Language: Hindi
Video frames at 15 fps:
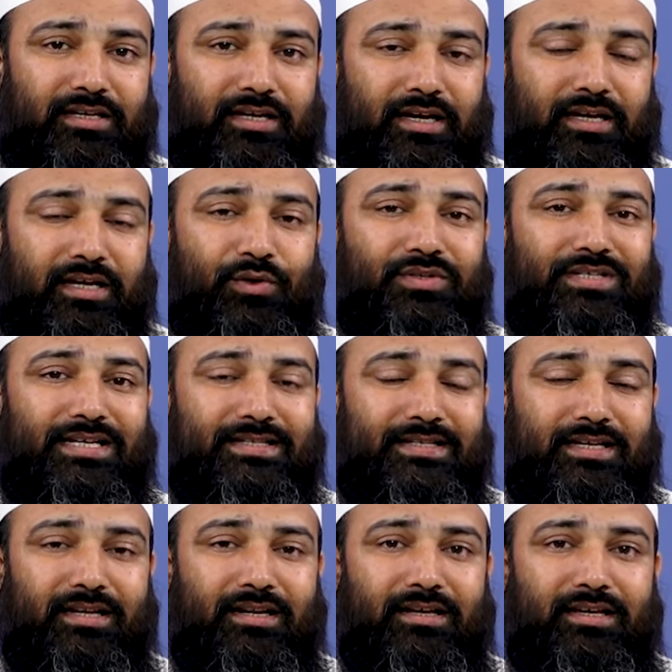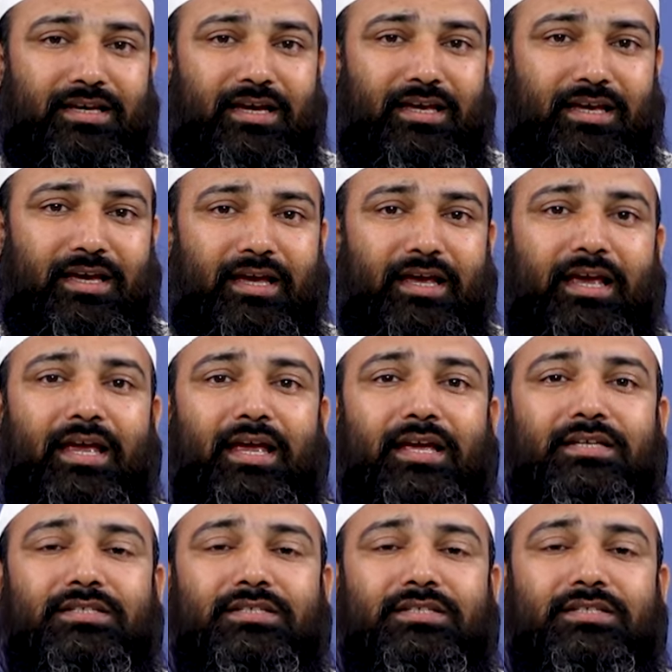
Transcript: किया गया उसका जिक्र किया गया है